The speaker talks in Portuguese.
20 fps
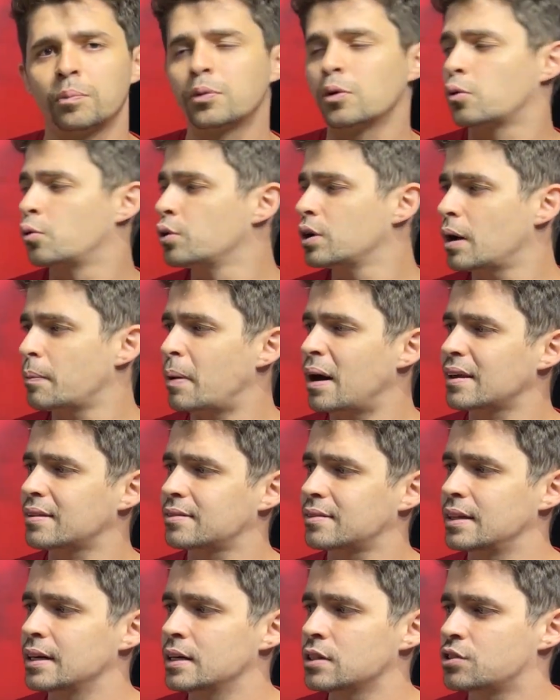procura
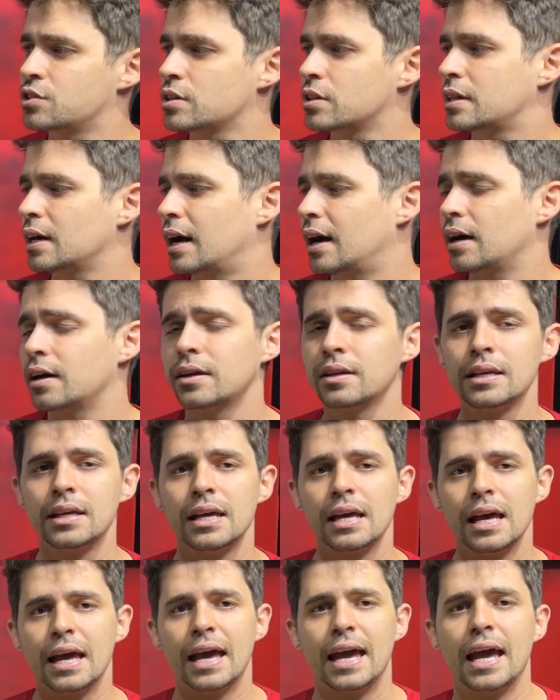bastante, tá?
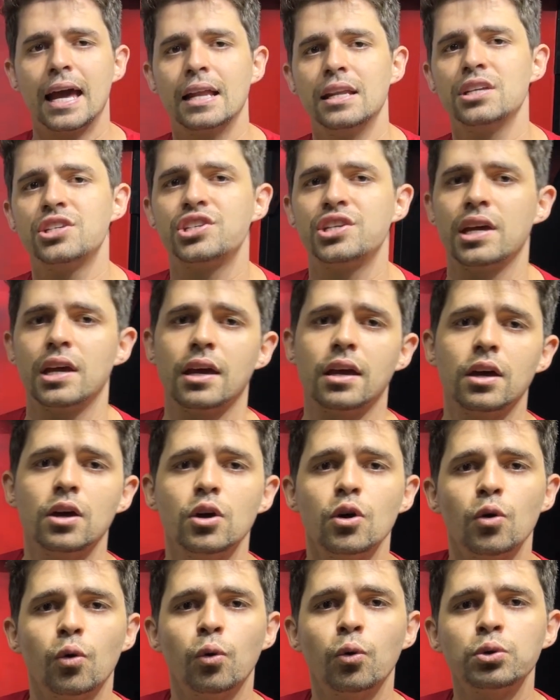LG
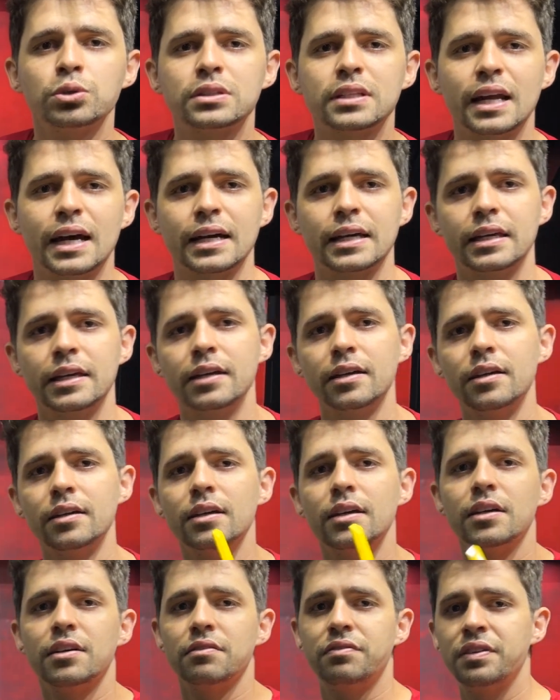Ultra Gear
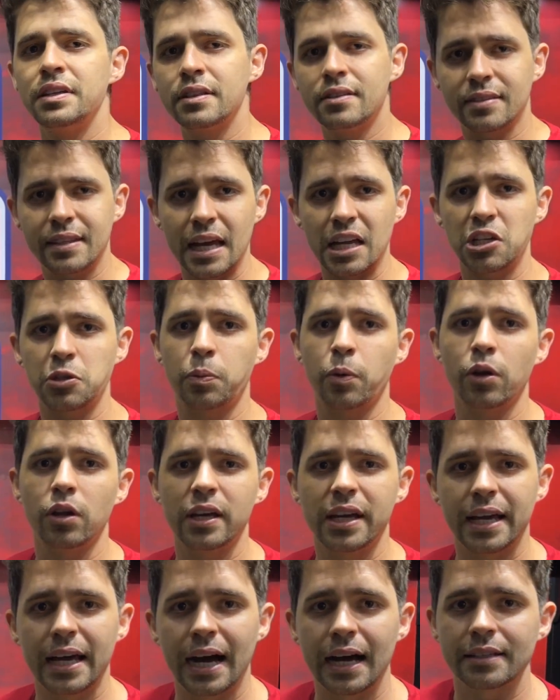27
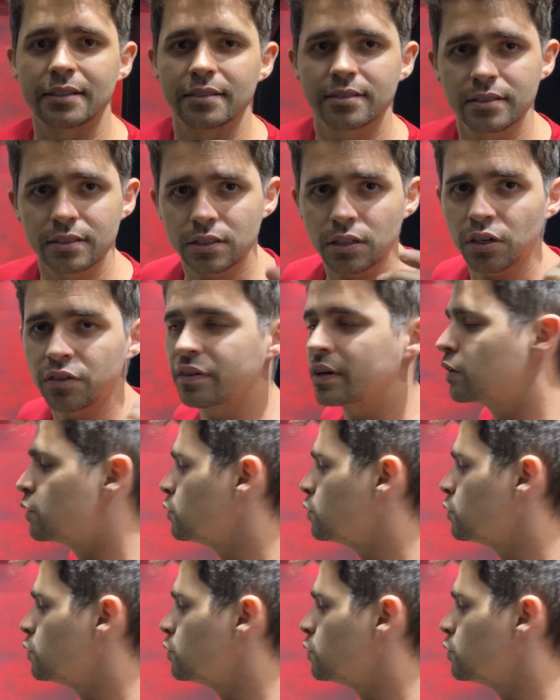polegadas, então vem